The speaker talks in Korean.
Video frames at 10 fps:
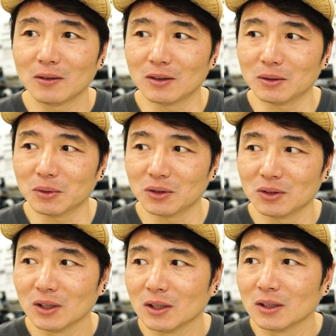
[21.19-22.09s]
왜냐면
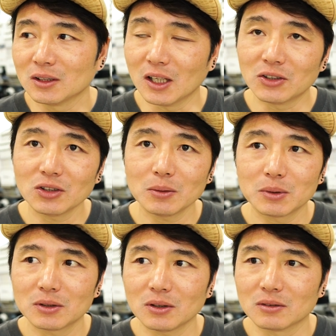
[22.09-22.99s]
예전에
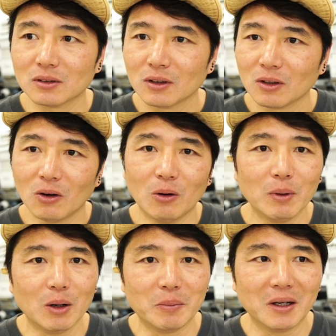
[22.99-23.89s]
비해선
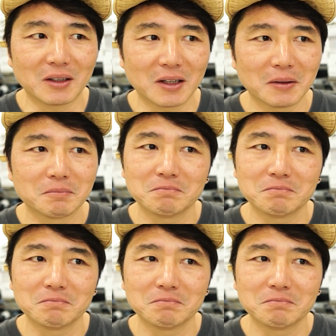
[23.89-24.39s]
어마어마하게